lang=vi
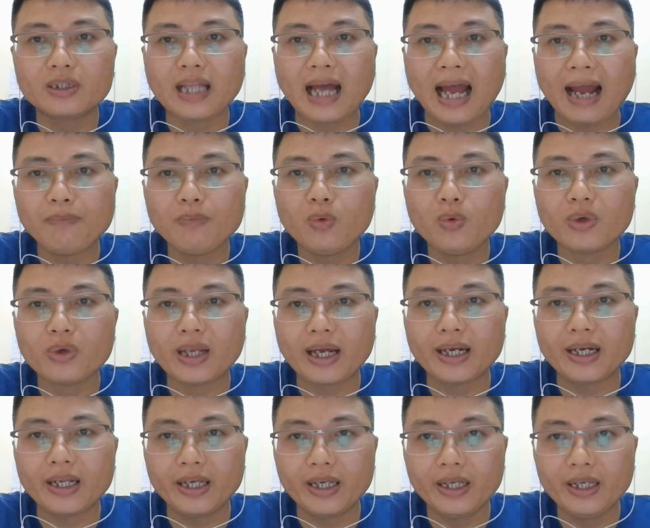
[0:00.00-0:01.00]
thứ 8 của
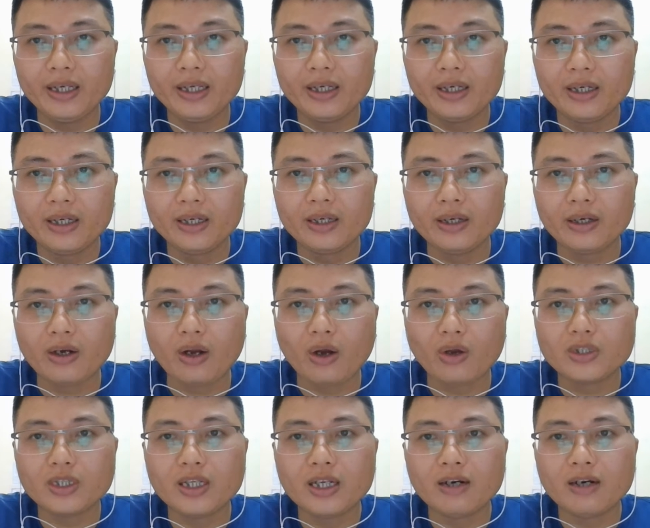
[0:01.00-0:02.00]
nhà Lý
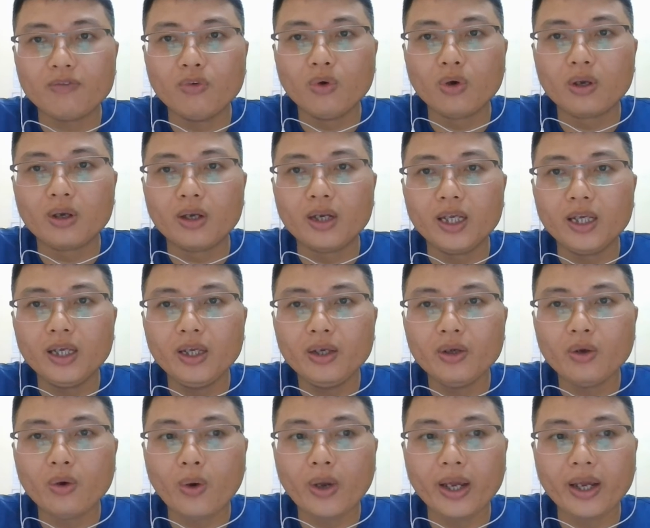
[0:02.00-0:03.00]
đó chính là vua Lý
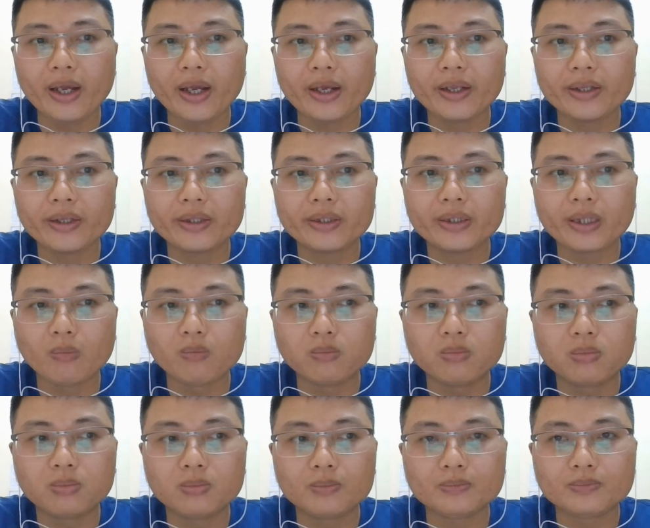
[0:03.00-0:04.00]
Huệ
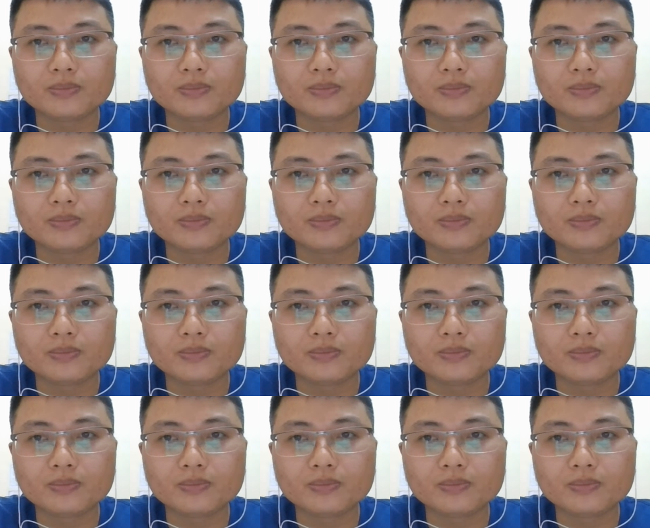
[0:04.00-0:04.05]
Tông